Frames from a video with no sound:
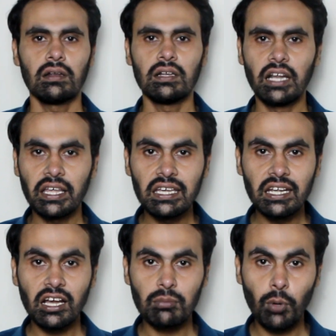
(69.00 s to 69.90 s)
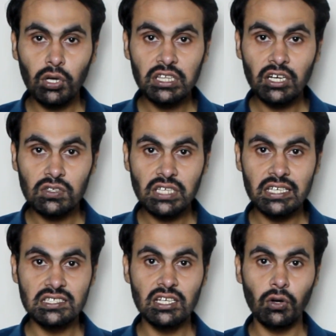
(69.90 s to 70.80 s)
लड़की ने अगर बहुत दिनों से
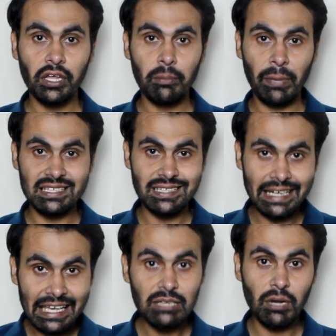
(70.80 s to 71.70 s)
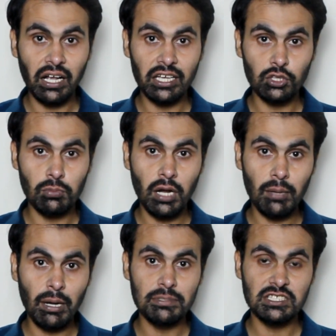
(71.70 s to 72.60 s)
इजी लोड के पैसे नहीं मांगे तो माँ
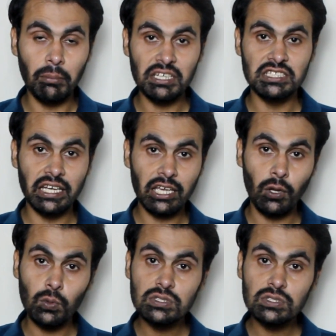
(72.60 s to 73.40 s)
बाप समझ आए कि